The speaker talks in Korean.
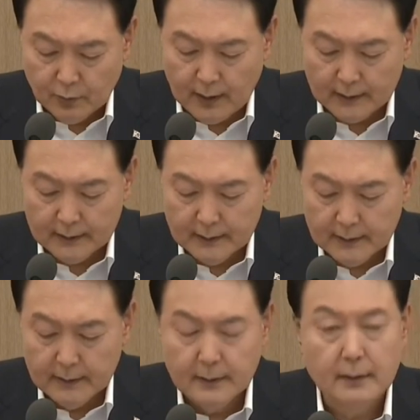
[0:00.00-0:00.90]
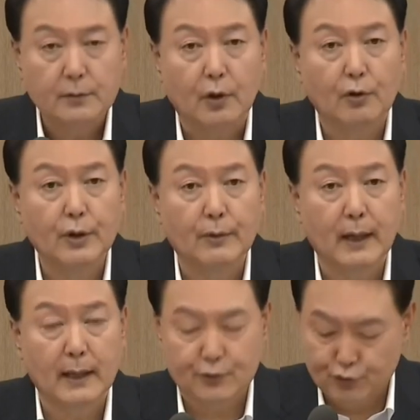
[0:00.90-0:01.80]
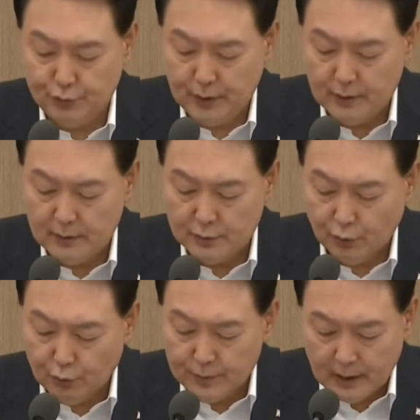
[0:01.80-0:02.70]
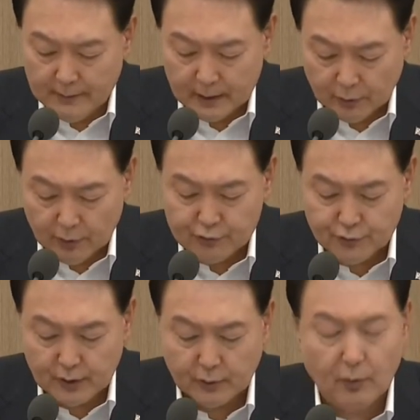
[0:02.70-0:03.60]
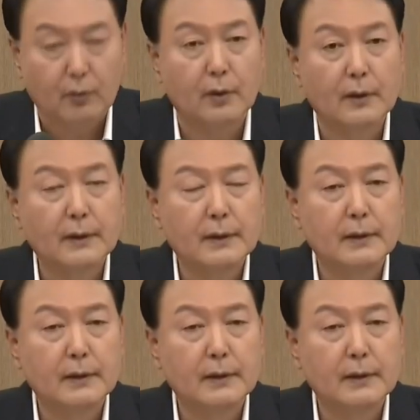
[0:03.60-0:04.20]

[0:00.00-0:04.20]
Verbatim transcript: 또한 더위와 추위를 조금이나마 덜 수 있도록